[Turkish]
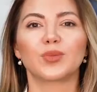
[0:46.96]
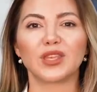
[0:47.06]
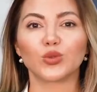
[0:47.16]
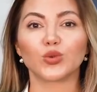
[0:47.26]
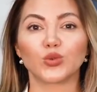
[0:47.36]

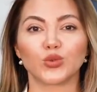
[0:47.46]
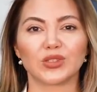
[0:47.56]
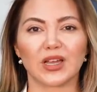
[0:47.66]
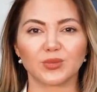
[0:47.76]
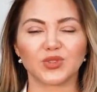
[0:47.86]

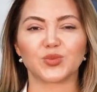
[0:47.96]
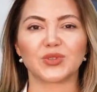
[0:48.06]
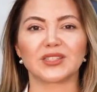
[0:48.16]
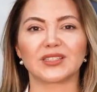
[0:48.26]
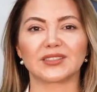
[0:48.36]

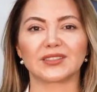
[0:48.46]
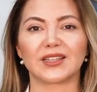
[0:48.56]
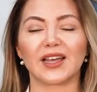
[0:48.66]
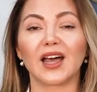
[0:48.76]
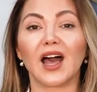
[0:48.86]
1961
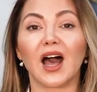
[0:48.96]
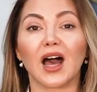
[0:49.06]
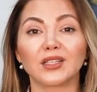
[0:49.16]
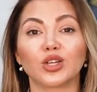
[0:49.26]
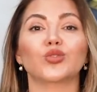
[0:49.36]
yılında
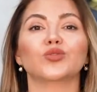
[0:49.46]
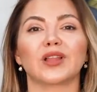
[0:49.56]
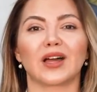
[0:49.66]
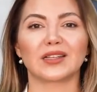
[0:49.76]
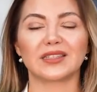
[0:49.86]

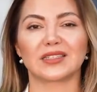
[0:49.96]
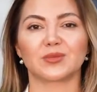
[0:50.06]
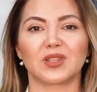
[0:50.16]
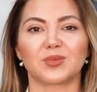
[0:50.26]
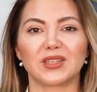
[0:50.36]
Anovlar
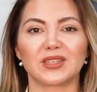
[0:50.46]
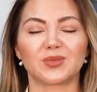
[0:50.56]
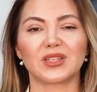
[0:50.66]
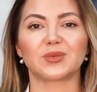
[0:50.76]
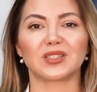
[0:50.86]
isimli bir
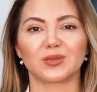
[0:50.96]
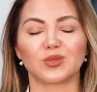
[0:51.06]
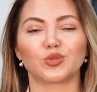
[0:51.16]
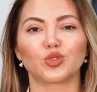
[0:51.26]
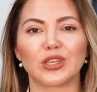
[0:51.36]
bilim
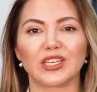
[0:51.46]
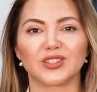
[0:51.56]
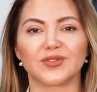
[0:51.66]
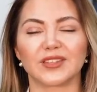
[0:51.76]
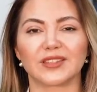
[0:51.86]
adamı bunu
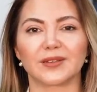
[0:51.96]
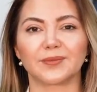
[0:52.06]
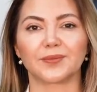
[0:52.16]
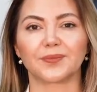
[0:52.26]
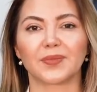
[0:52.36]
keşfetti.
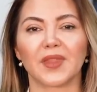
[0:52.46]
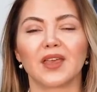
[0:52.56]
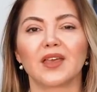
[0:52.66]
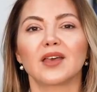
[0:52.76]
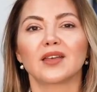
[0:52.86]

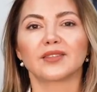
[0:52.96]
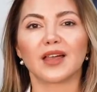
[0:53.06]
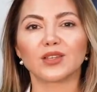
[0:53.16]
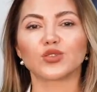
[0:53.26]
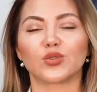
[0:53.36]

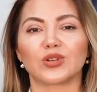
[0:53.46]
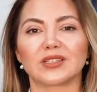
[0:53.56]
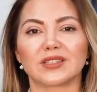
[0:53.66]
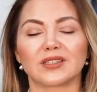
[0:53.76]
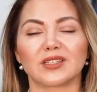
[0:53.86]
Daha
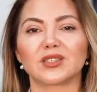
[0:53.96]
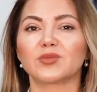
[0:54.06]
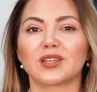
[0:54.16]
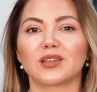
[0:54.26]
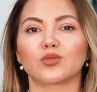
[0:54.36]
sonrasında
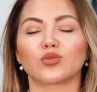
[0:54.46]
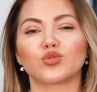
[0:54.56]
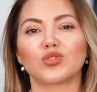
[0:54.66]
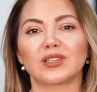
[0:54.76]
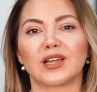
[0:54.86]
şimdi
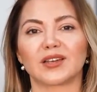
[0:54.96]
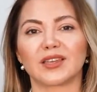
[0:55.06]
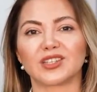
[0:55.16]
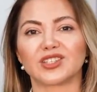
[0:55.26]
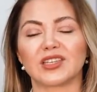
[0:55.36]
uzun yıllar
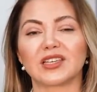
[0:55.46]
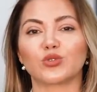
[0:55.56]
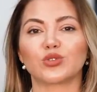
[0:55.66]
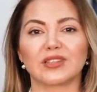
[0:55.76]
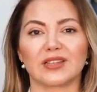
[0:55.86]
geçti. İlk
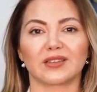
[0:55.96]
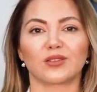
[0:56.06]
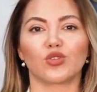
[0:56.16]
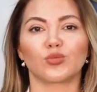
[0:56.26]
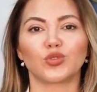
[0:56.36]
üretilen
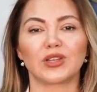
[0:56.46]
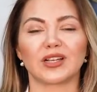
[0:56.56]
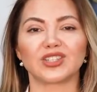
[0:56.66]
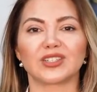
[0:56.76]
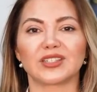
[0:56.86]
hormon
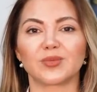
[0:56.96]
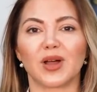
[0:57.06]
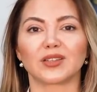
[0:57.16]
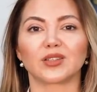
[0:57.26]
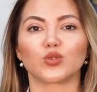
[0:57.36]
ilaçları gibi
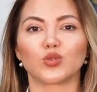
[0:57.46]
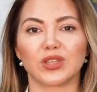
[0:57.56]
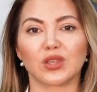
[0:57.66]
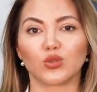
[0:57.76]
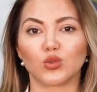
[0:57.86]
artık
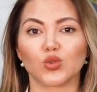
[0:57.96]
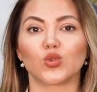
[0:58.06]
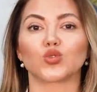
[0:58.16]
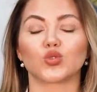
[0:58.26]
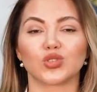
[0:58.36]
yüksek doz
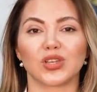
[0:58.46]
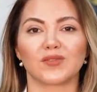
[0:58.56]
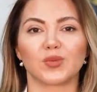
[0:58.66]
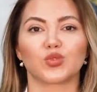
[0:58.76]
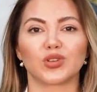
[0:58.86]
östrojen
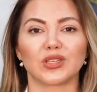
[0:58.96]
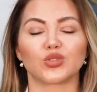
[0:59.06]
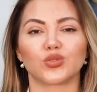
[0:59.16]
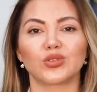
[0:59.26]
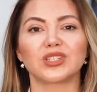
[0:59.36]
ve
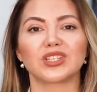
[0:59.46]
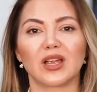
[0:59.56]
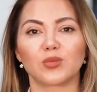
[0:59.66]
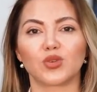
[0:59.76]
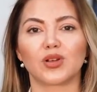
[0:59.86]
progesteron
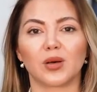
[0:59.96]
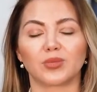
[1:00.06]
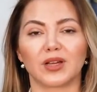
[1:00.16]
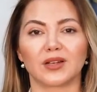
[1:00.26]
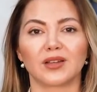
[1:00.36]
içermiyor
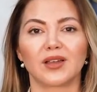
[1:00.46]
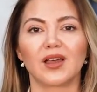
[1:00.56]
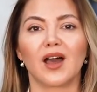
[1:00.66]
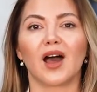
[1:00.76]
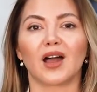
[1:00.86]
haplar.
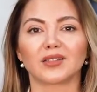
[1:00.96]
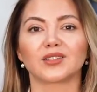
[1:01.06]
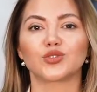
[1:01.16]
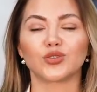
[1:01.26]
Artık